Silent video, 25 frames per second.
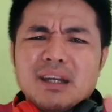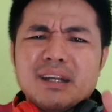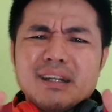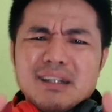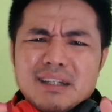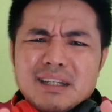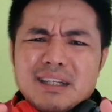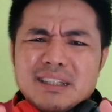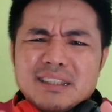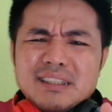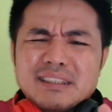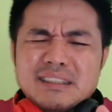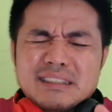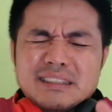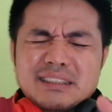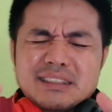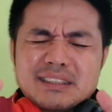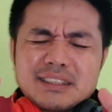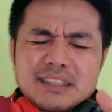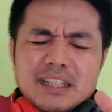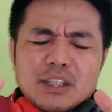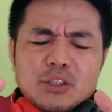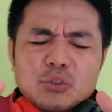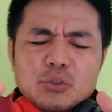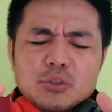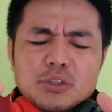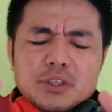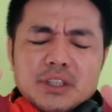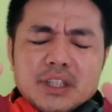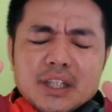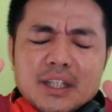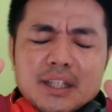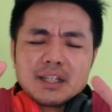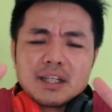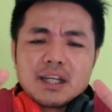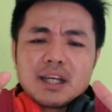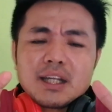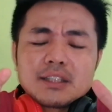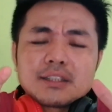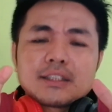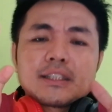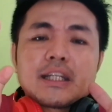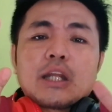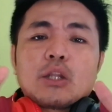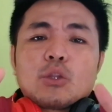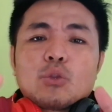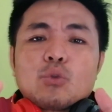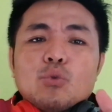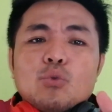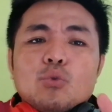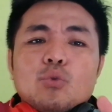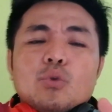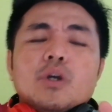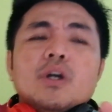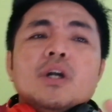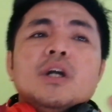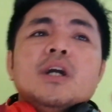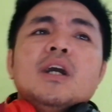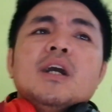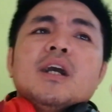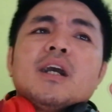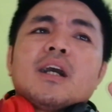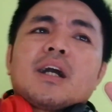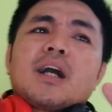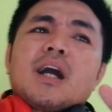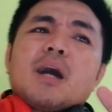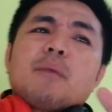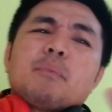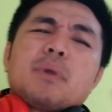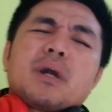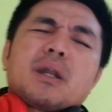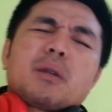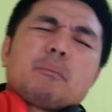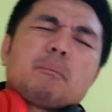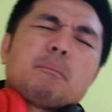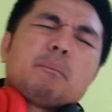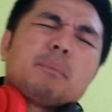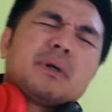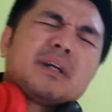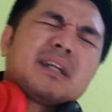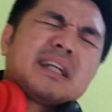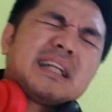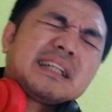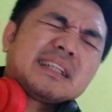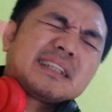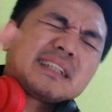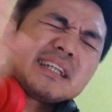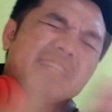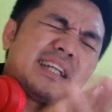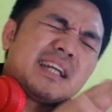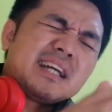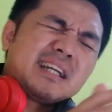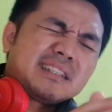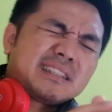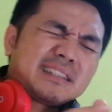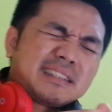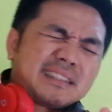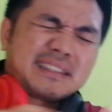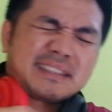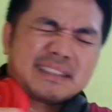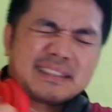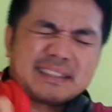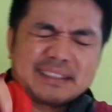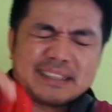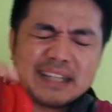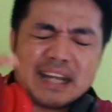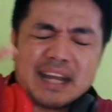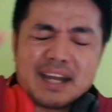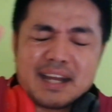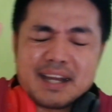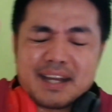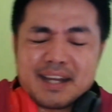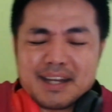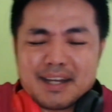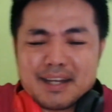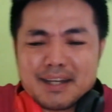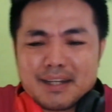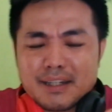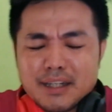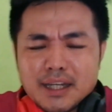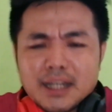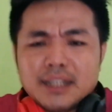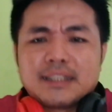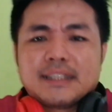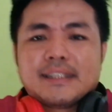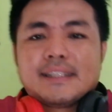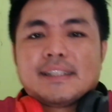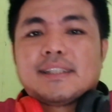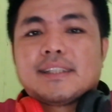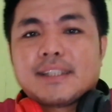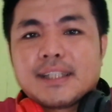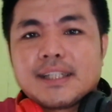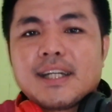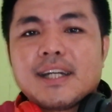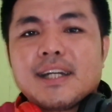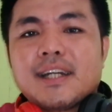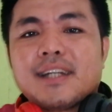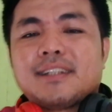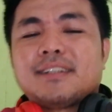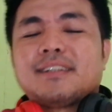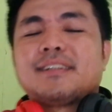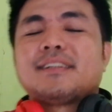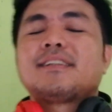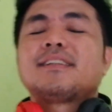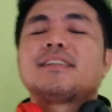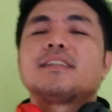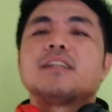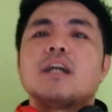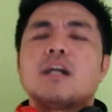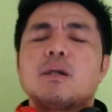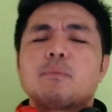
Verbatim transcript: Karena saat saya dengar satu kabar berita yang sangat-sangat